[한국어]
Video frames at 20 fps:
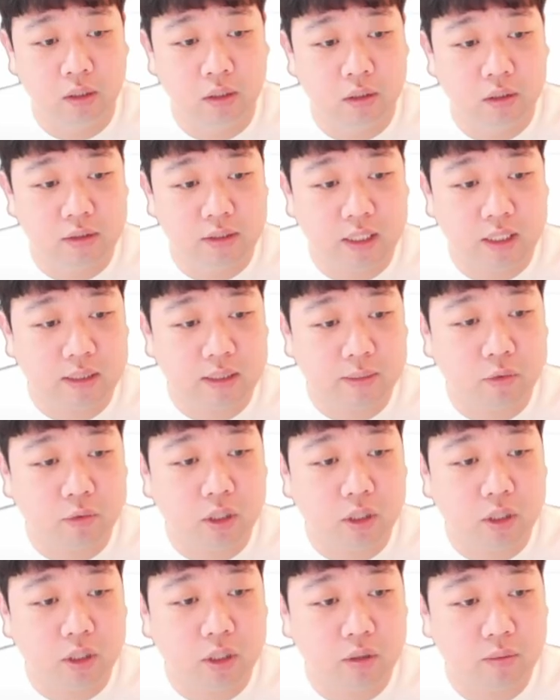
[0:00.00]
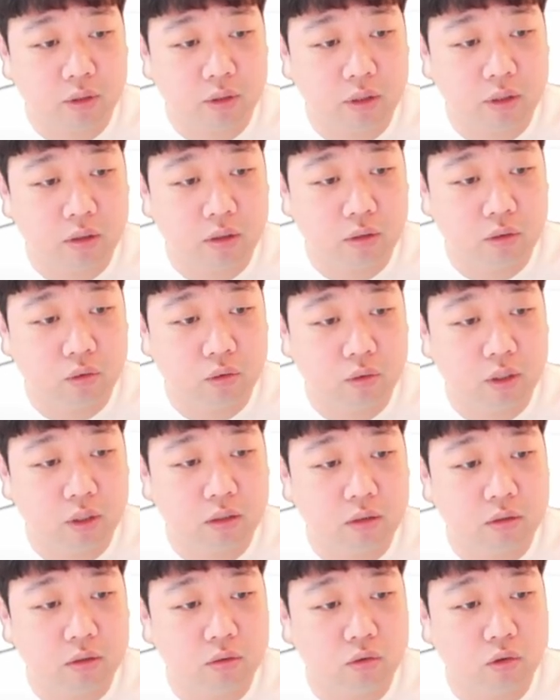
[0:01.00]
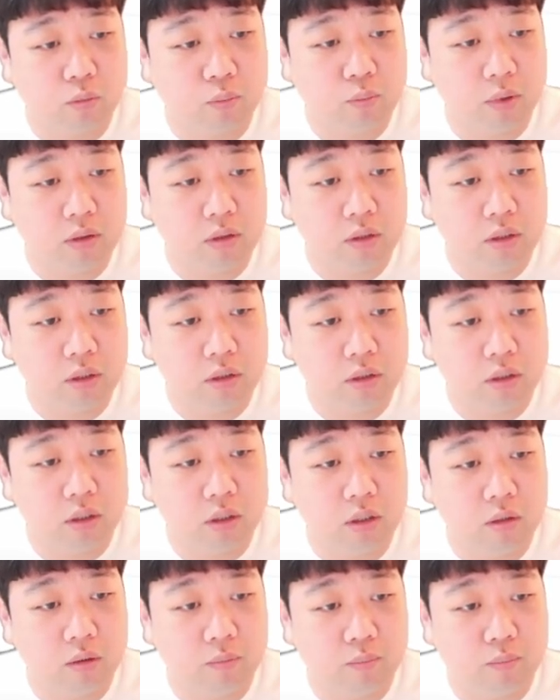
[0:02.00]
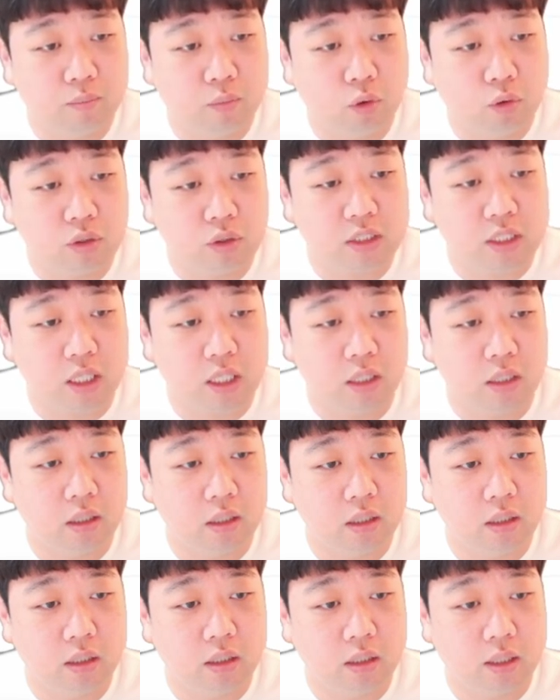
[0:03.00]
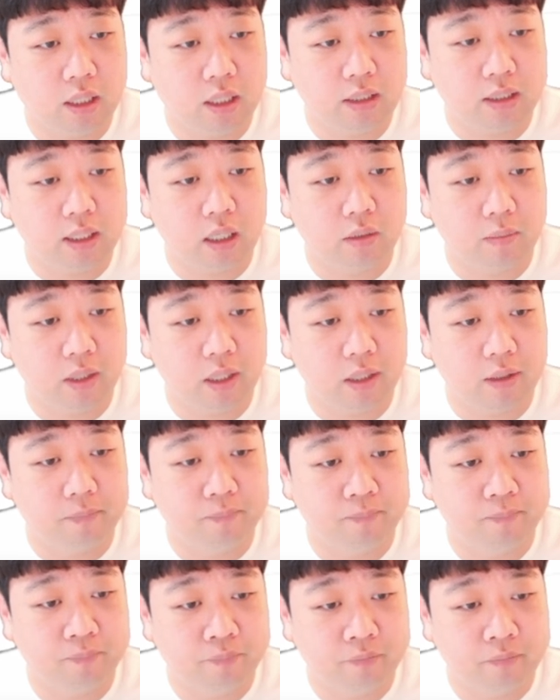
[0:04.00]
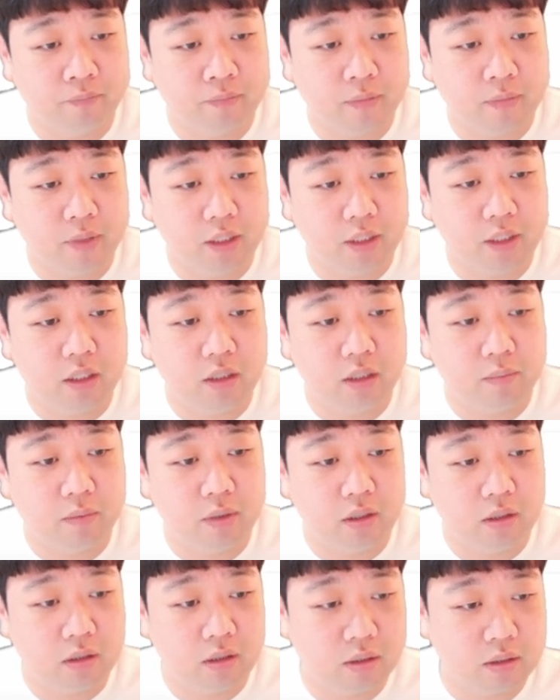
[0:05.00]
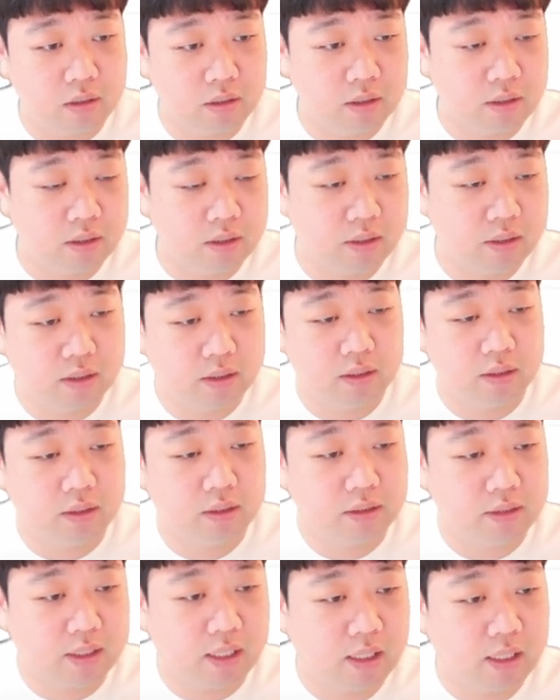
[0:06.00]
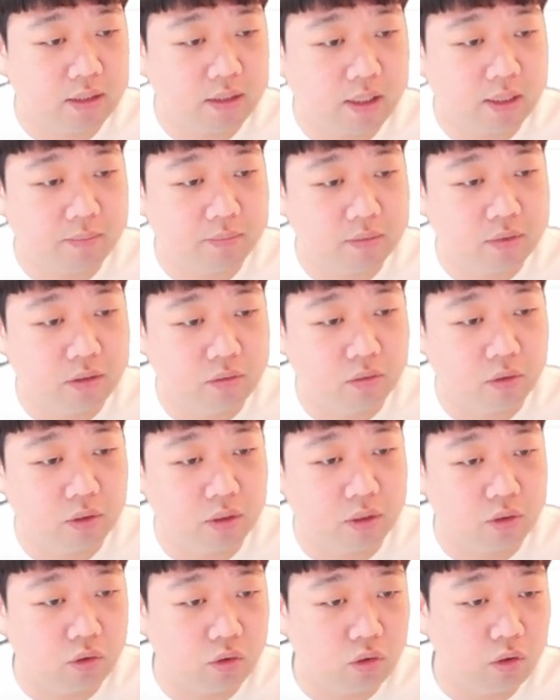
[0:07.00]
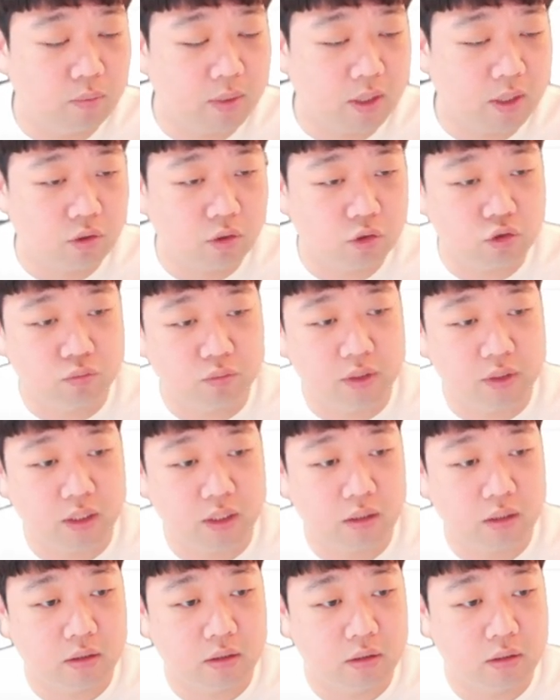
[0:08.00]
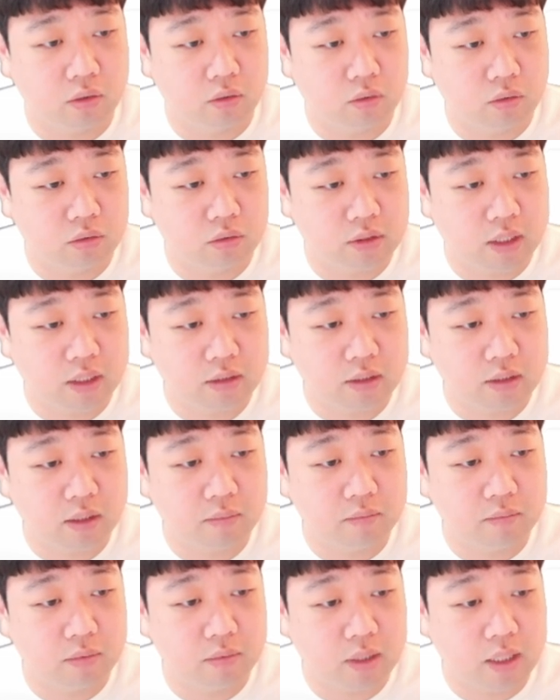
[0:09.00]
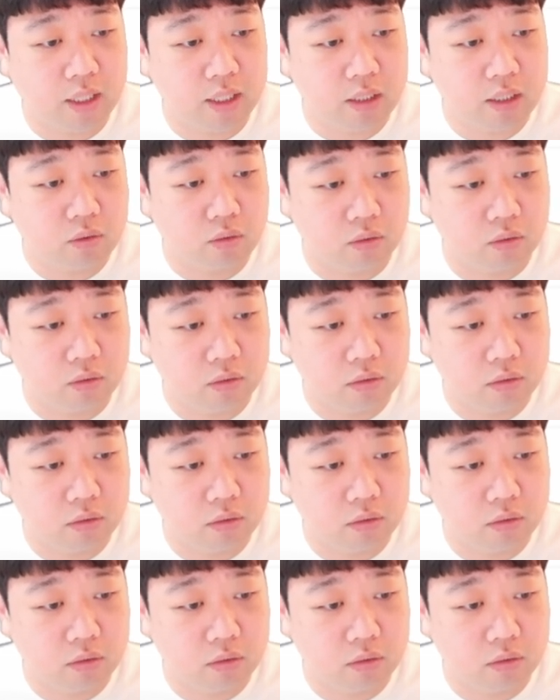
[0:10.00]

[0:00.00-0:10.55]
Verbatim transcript: 상담 관리도 해볼게요. 고객 등록 버튼을 복제한 다음에 이름을 상담 등록으로 바꿔줍니다. 그리고 상담 아이콘